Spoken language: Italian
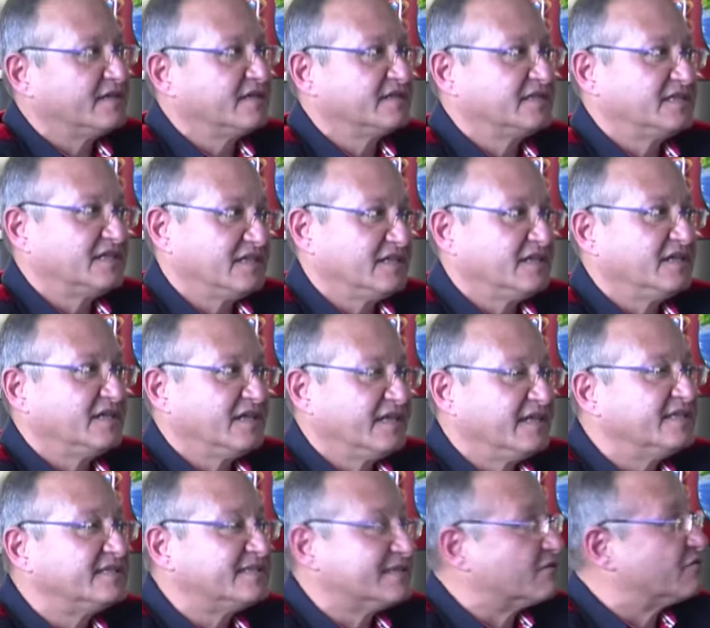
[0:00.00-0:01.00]
si
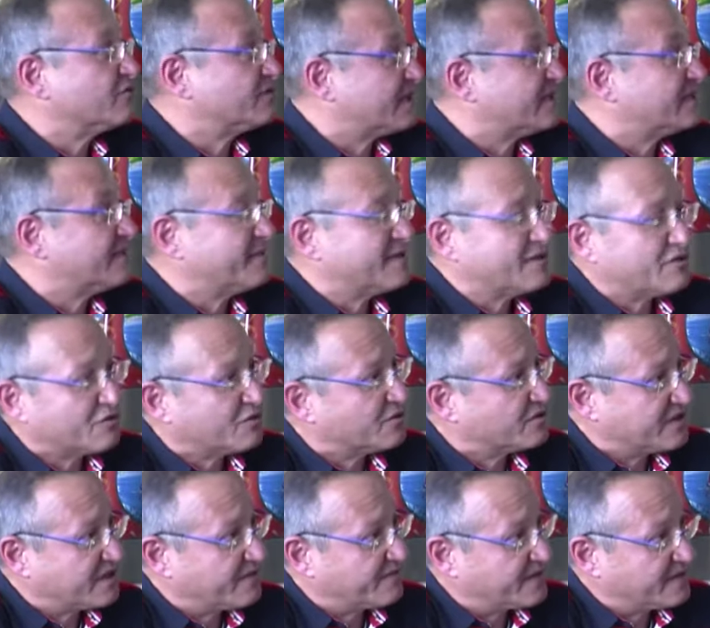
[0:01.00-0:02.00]
inizia con un trattamento
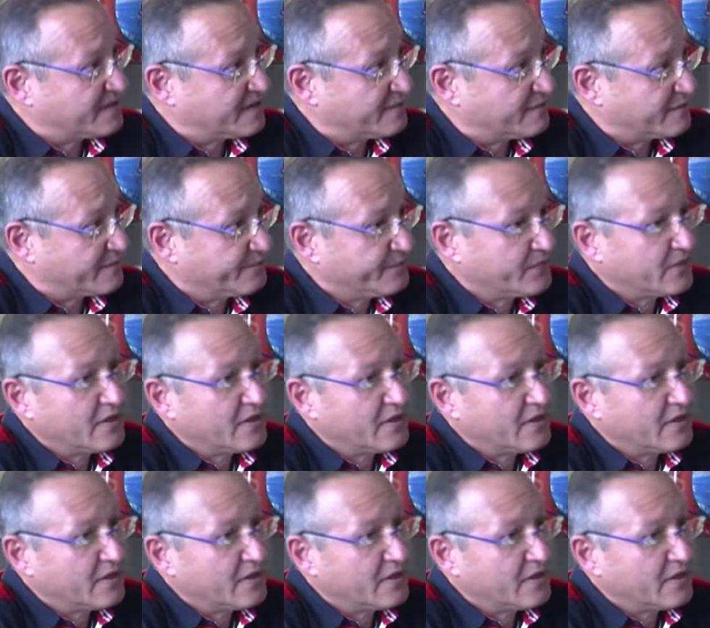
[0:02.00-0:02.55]
conservativo.